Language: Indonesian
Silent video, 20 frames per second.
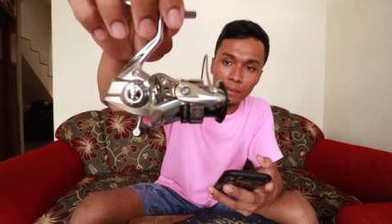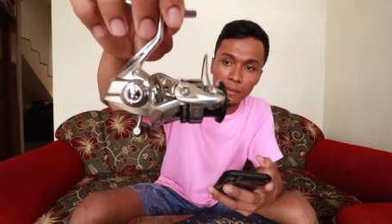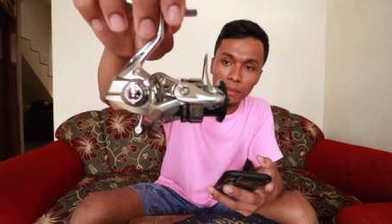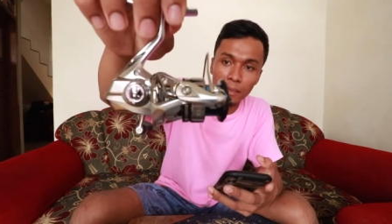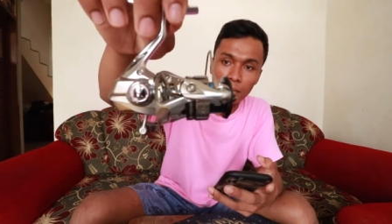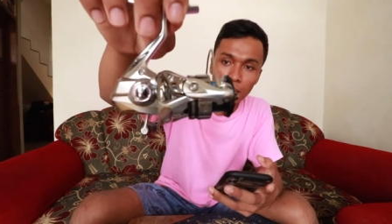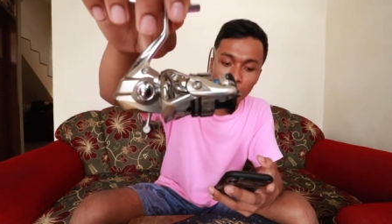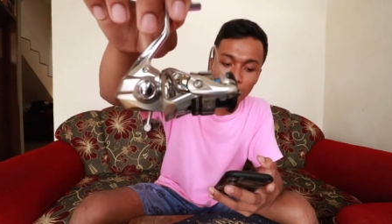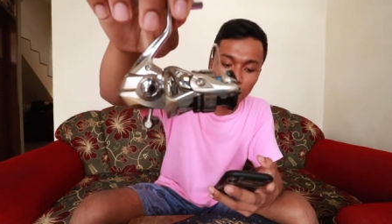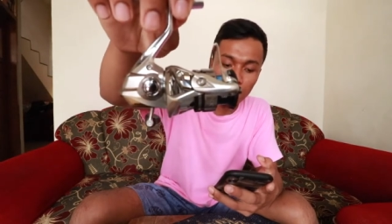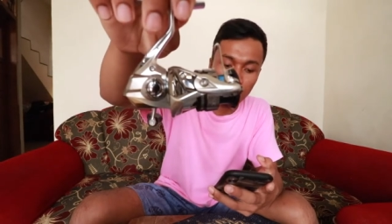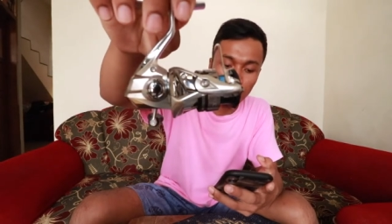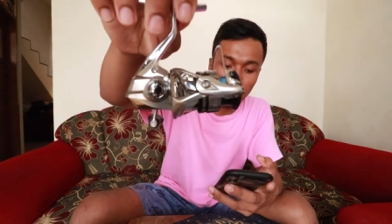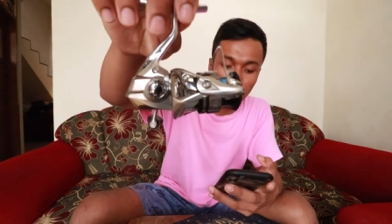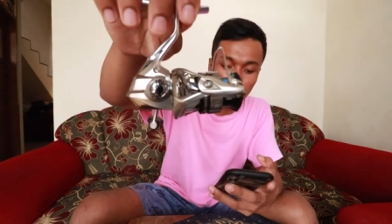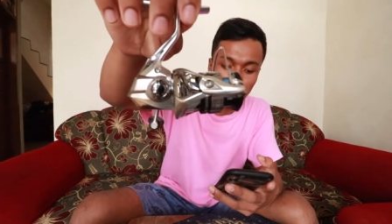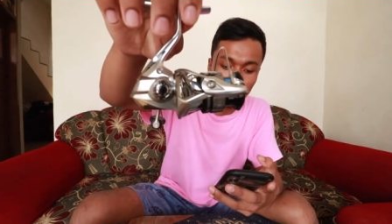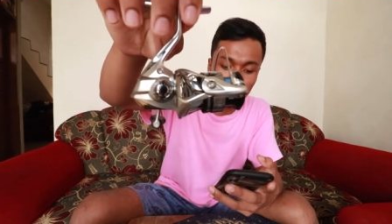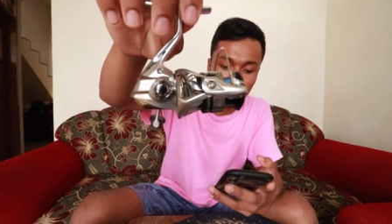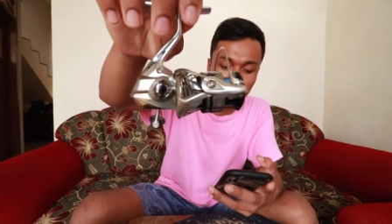dia
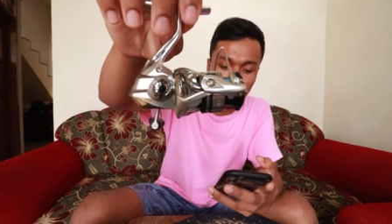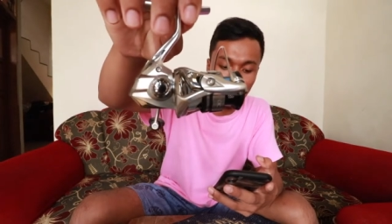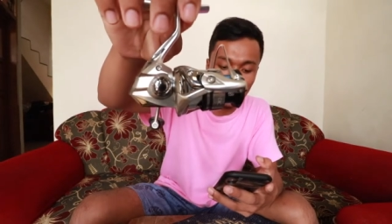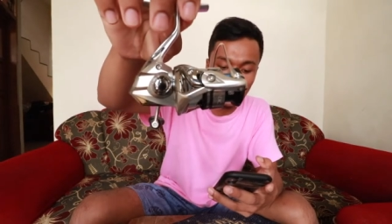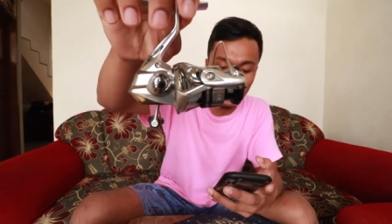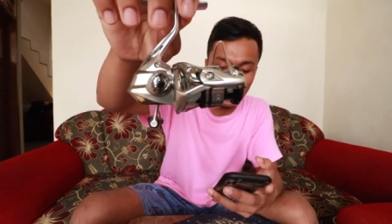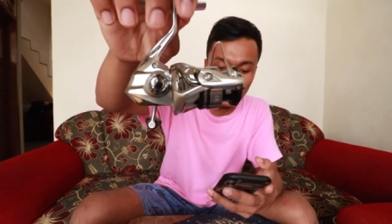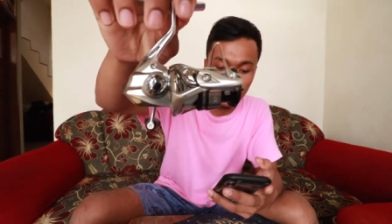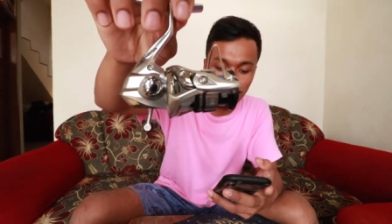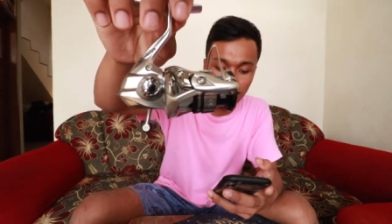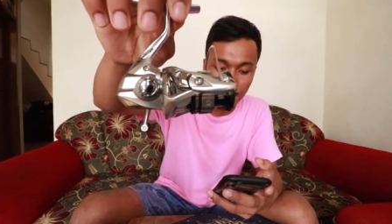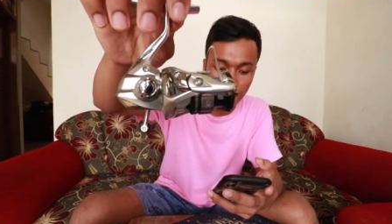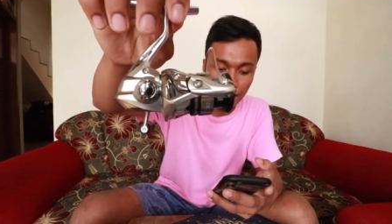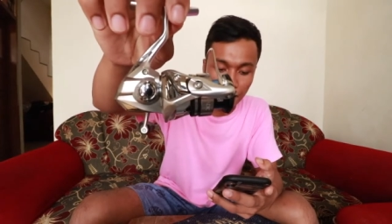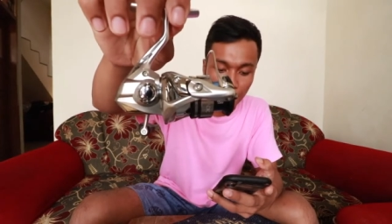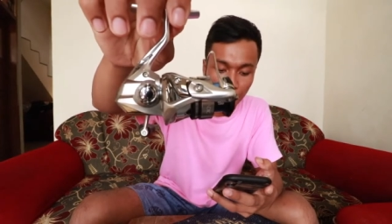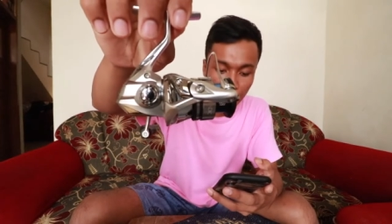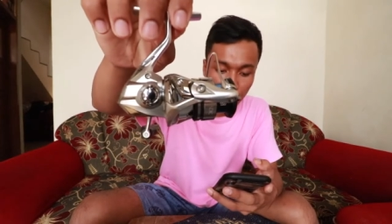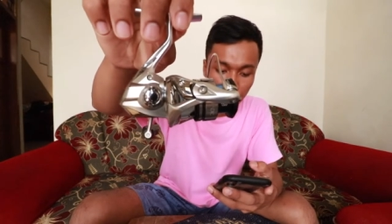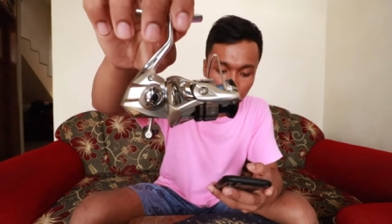masuk ke Hagane
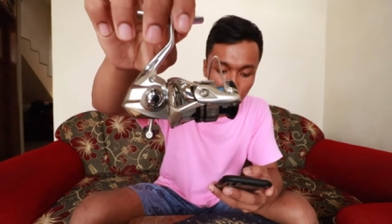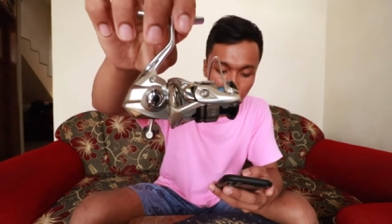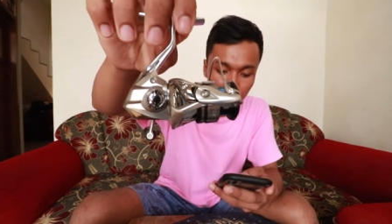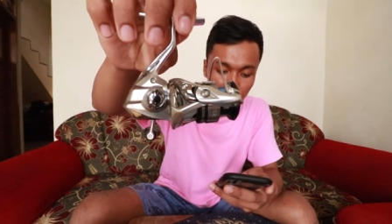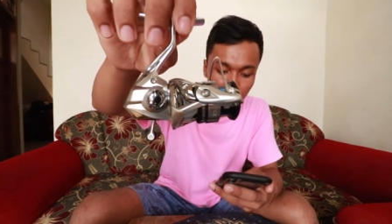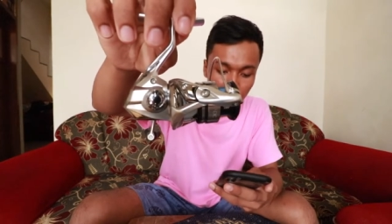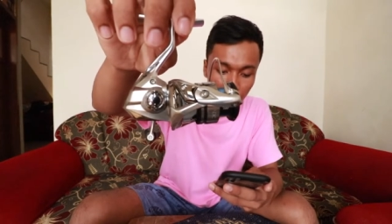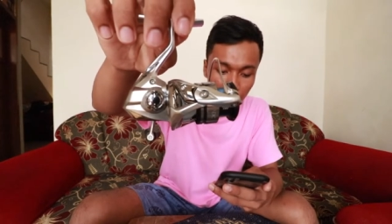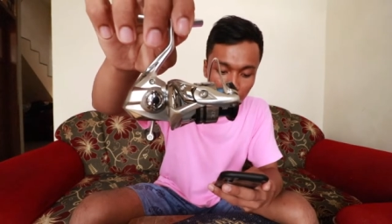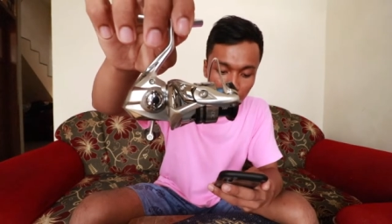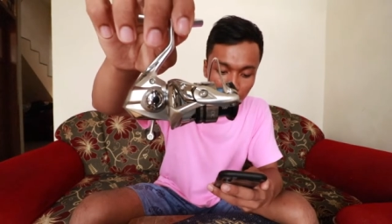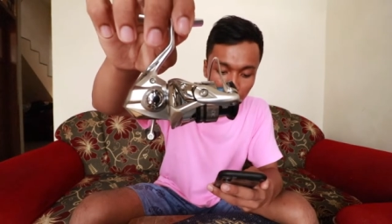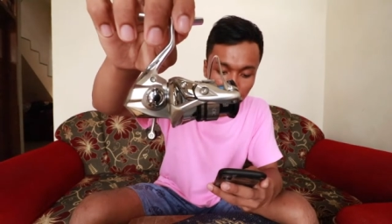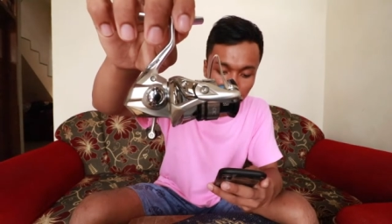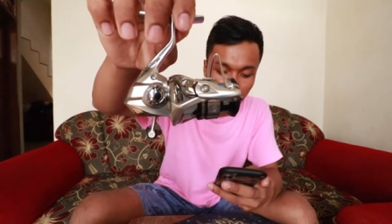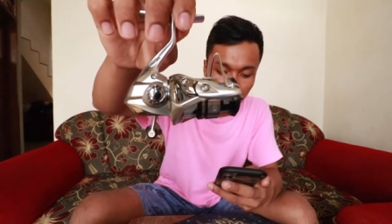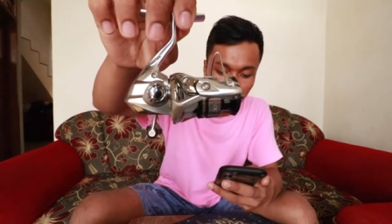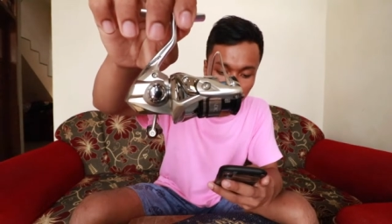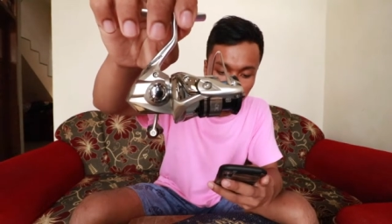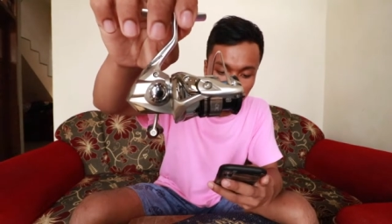gear kemudian
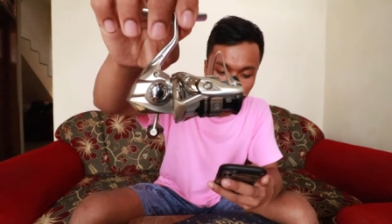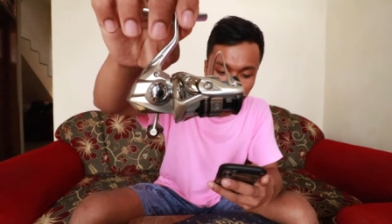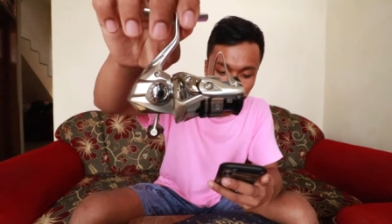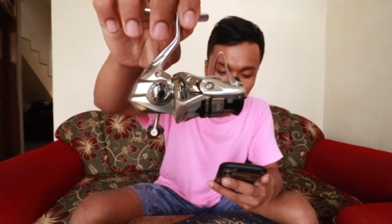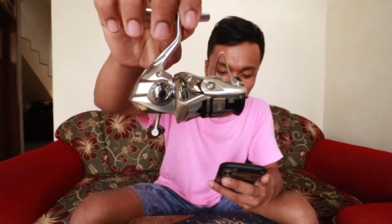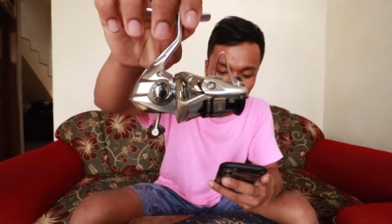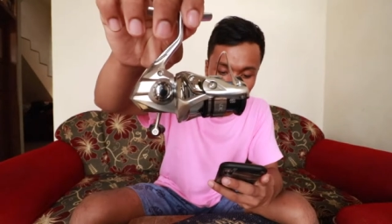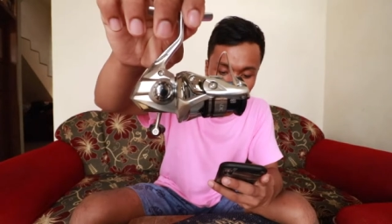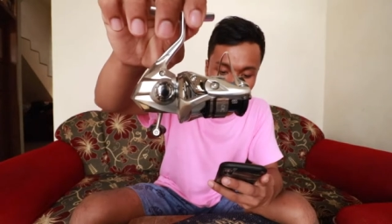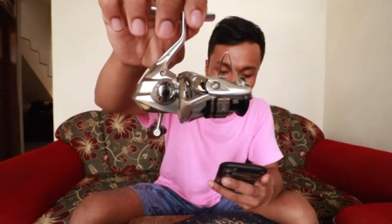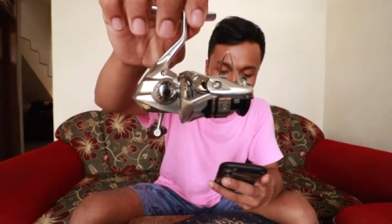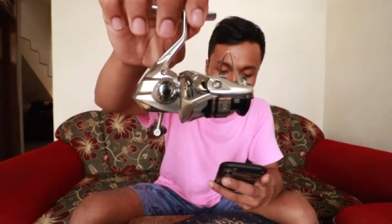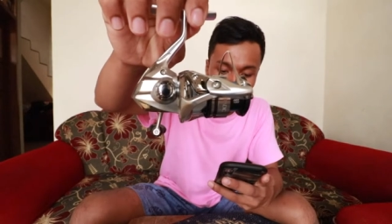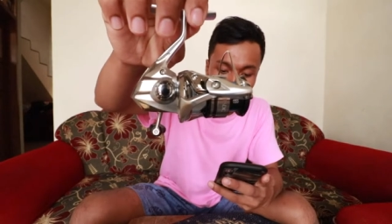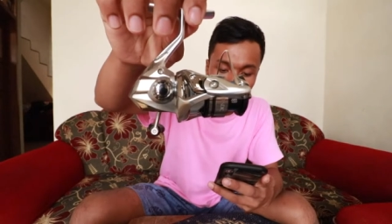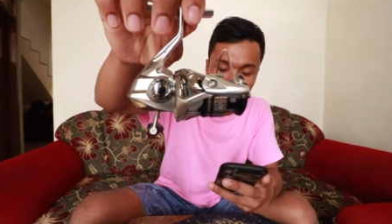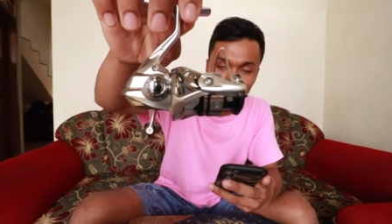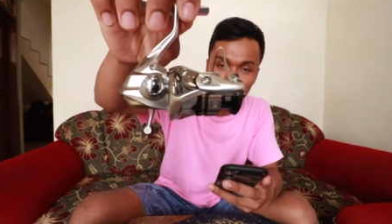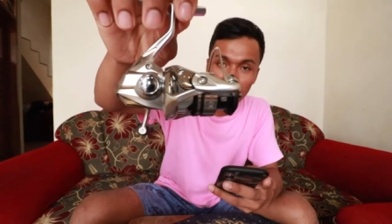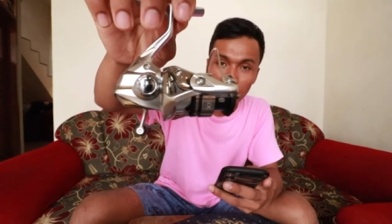ada
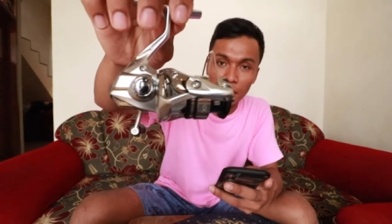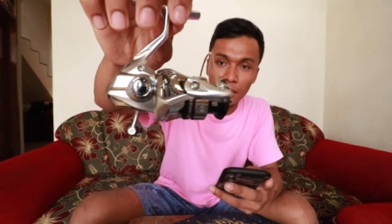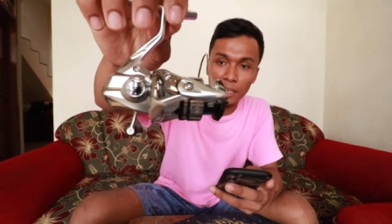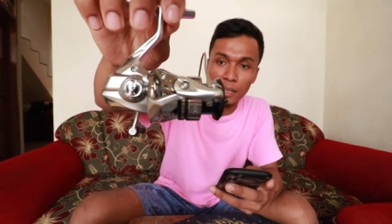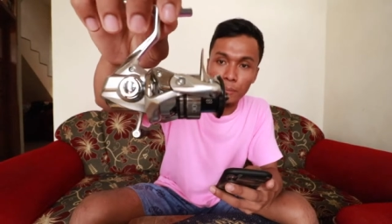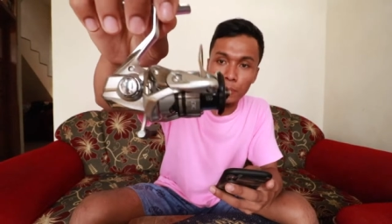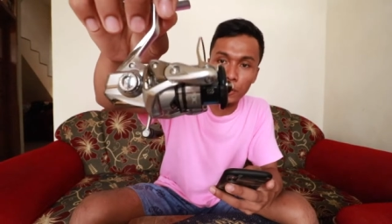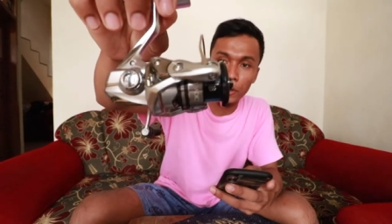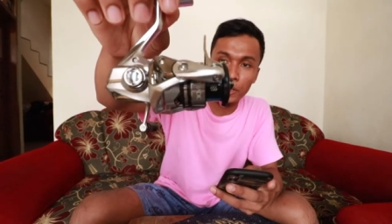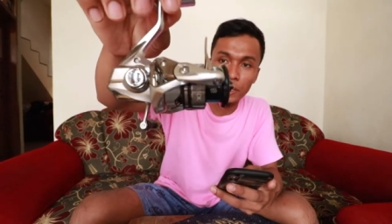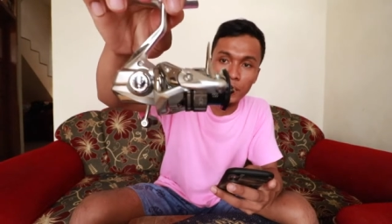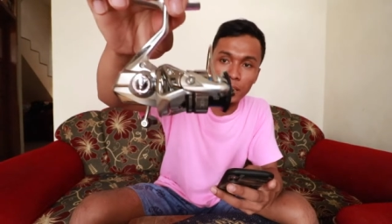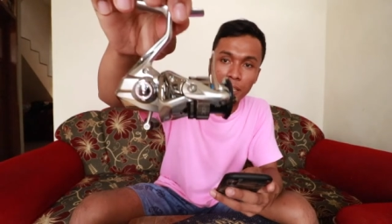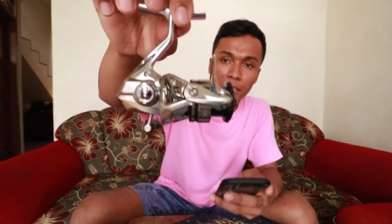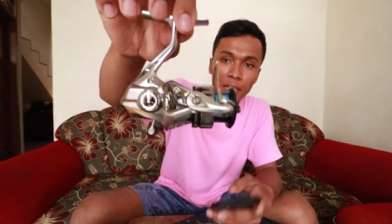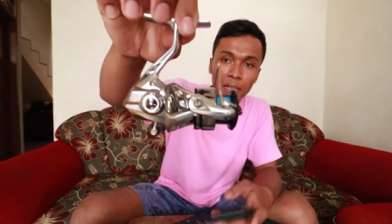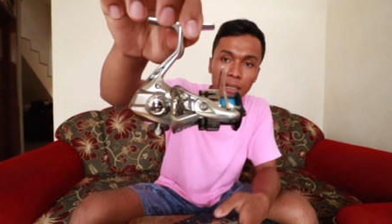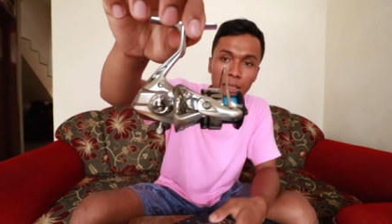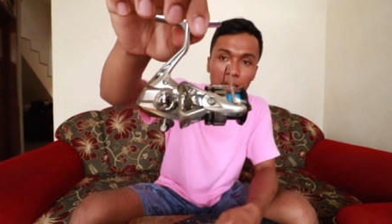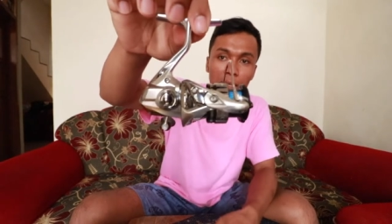Hagane body
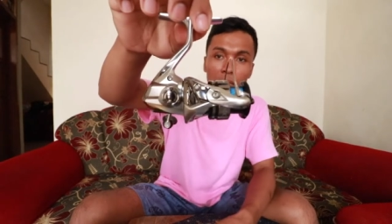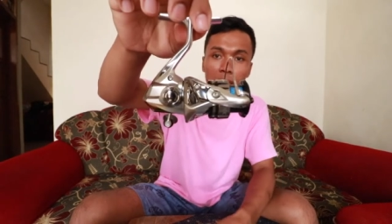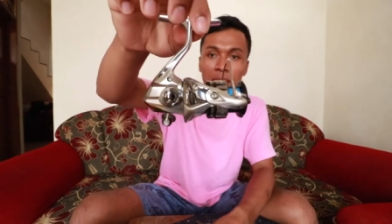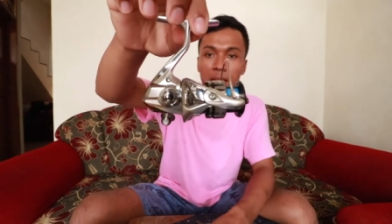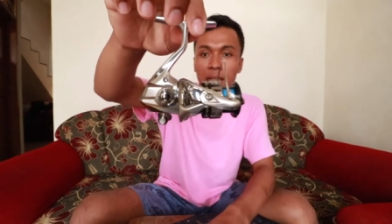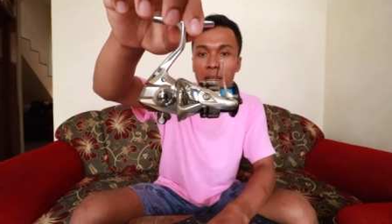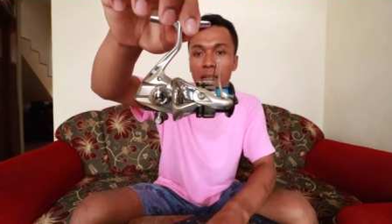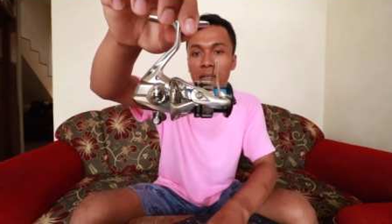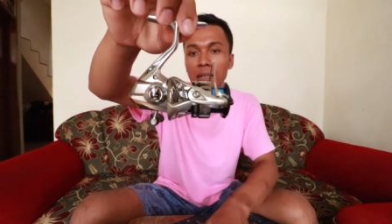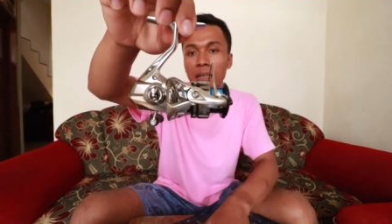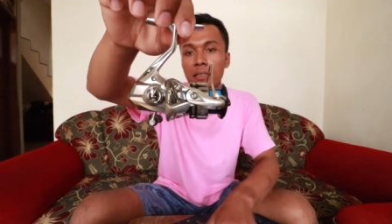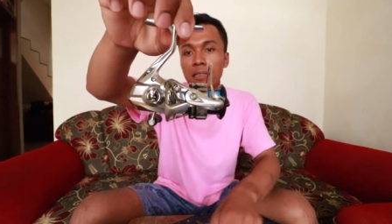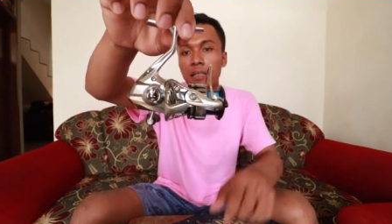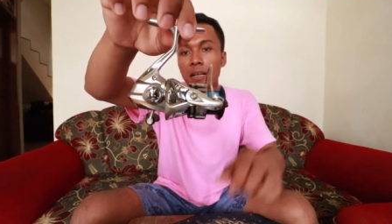ini guys